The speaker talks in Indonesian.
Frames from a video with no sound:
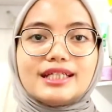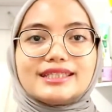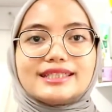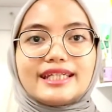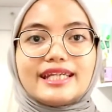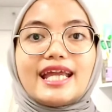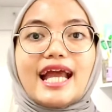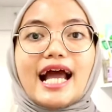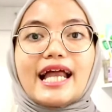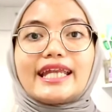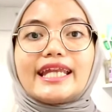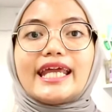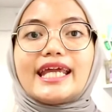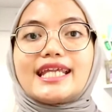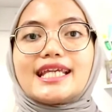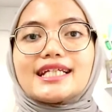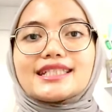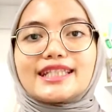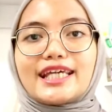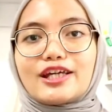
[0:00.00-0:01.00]
Jadi
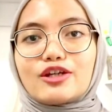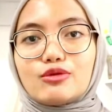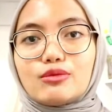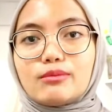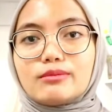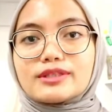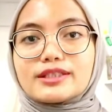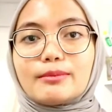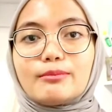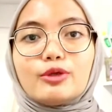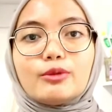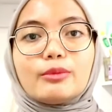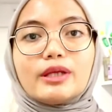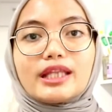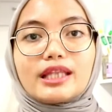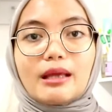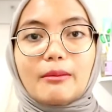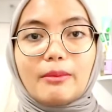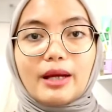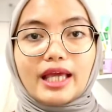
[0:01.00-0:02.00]
adiknya serum. Sebelum
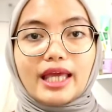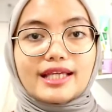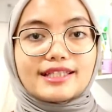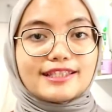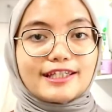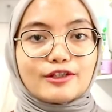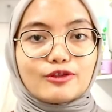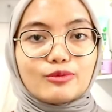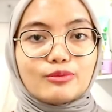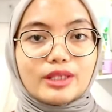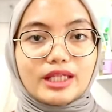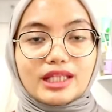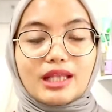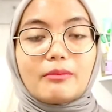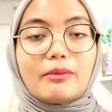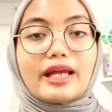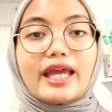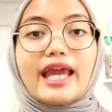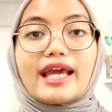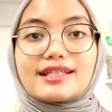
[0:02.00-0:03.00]
kita pakai serum, kita
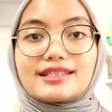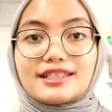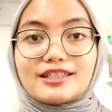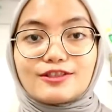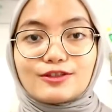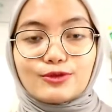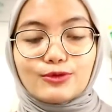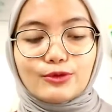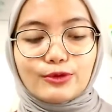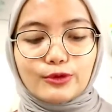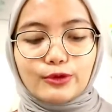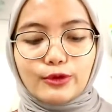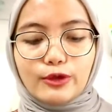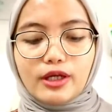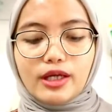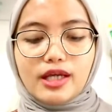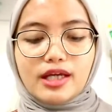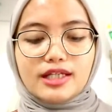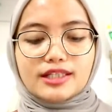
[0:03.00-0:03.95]
pakai essence dulu.